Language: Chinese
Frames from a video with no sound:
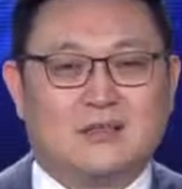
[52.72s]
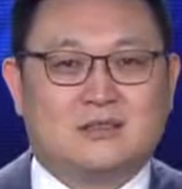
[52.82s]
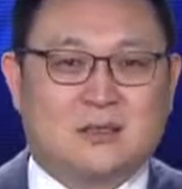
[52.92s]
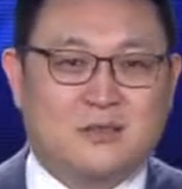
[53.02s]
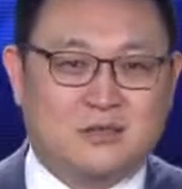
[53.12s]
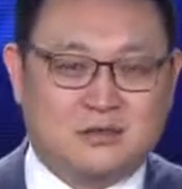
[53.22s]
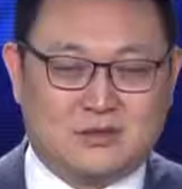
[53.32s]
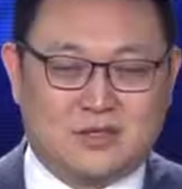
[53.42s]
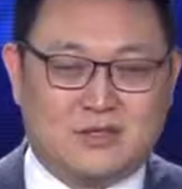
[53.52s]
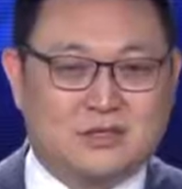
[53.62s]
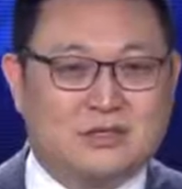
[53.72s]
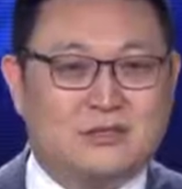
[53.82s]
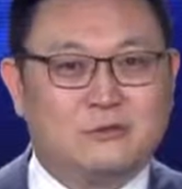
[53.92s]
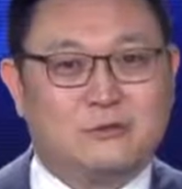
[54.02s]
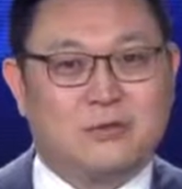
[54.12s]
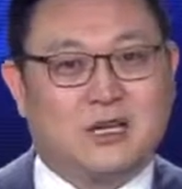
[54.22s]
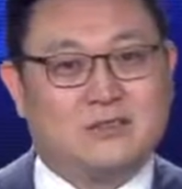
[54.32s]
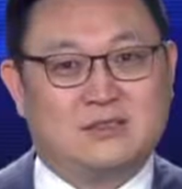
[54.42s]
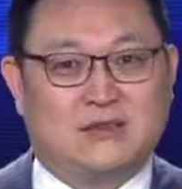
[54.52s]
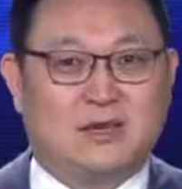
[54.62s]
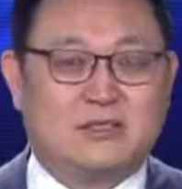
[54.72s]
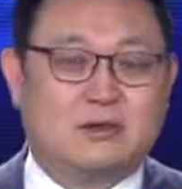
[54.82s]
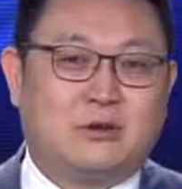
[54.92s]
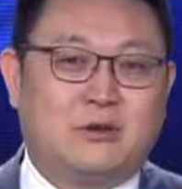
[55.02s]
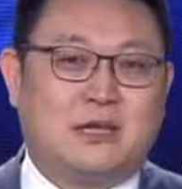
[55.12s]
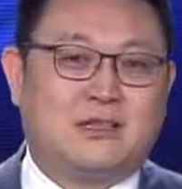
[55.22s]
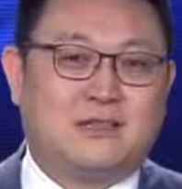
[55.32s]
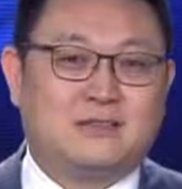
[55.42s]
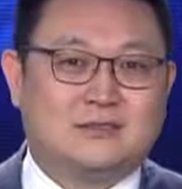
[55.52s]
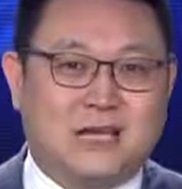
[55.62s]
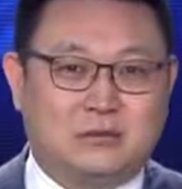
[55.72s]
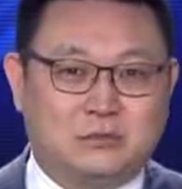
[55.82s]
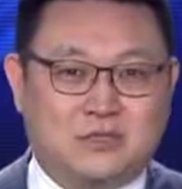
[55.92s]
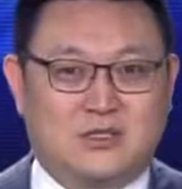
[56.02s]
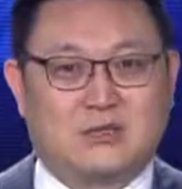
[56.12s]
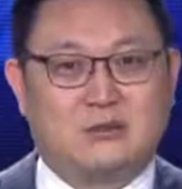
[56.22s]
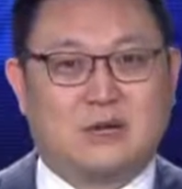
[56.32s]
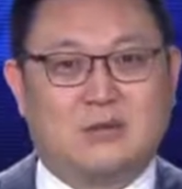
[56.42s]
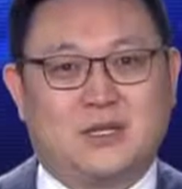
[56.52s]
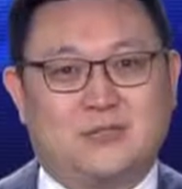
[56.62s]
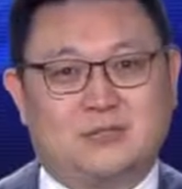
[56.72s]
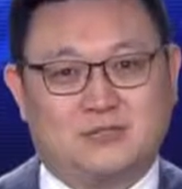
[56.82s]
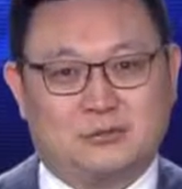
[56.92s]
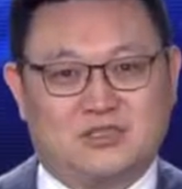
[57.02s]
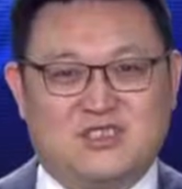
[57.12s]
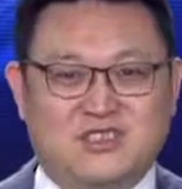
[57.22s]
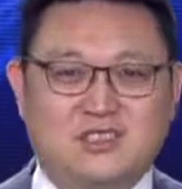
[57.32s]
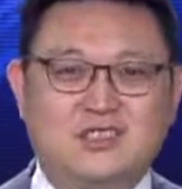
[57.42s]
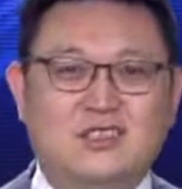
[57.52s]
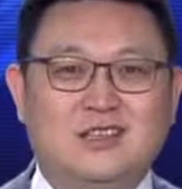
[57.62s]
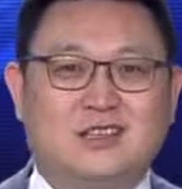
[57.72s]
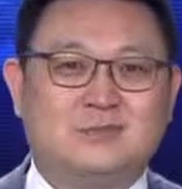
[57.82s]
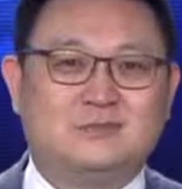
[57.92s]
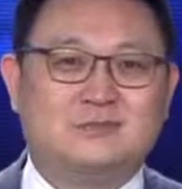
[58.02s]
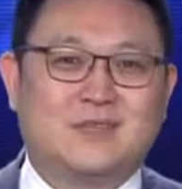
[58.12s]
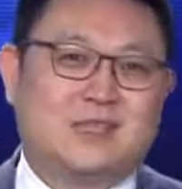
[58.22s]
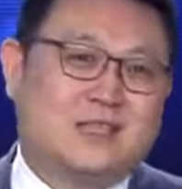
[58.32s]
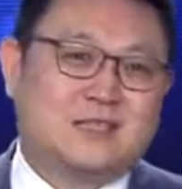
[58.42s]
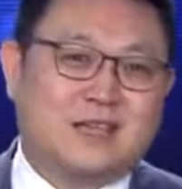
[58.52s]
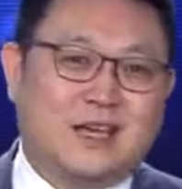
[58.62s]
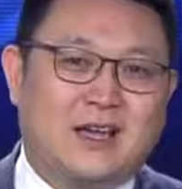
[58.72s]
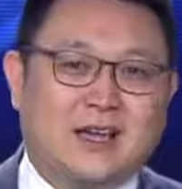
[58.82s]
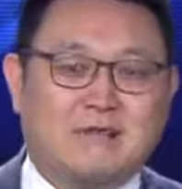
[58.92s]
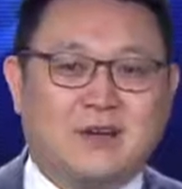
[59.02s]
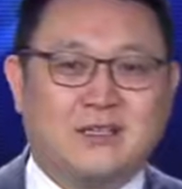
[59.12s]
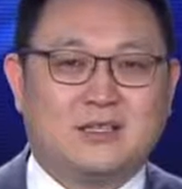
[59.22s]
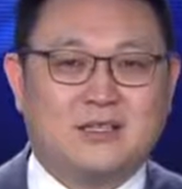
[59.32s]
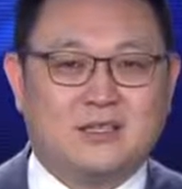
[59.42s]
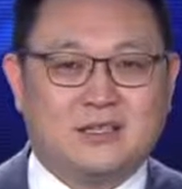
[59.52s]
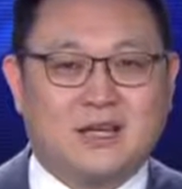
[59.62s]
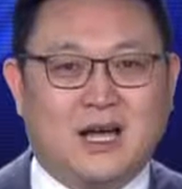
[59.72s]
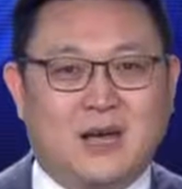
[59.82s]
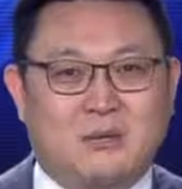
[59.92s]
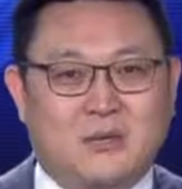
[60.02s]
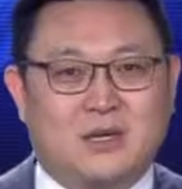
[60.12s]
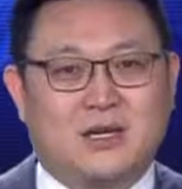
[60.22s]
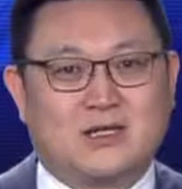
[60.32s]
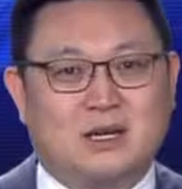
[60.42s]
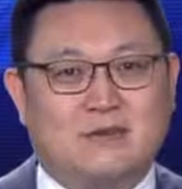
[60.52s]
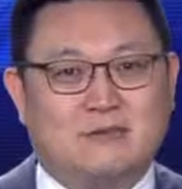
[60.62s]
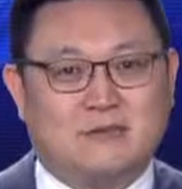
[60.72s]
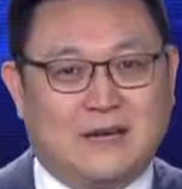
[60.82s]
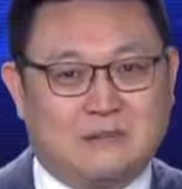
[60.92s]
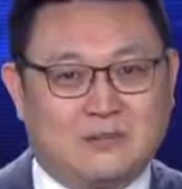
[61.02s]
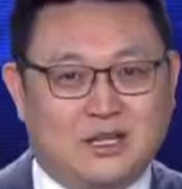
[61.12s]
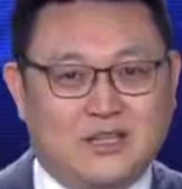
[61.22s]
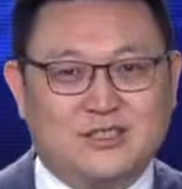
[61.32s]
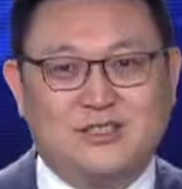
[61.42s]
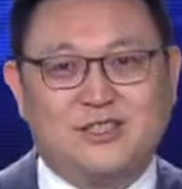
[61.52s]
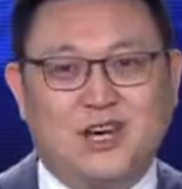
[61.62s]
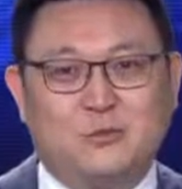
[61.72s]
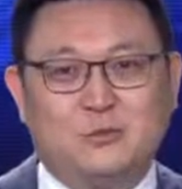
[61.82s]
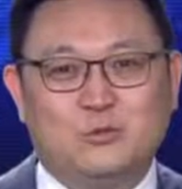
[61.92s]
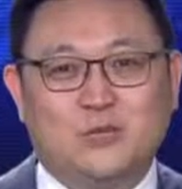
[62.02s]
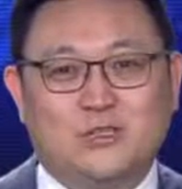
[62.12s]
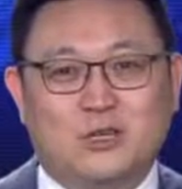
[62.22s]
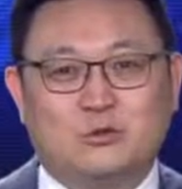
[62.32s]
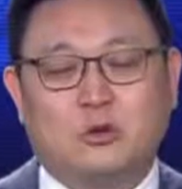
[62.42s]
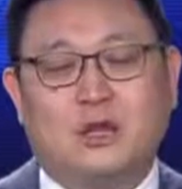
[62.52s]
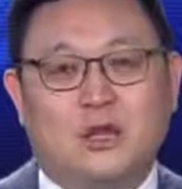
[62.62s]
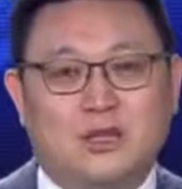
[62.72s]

咱们这个电视连续剧刚讲完这段话呢，大陆的程序员们就起义了。 在海外的 GitHub 网站上发布了一个项目，叫做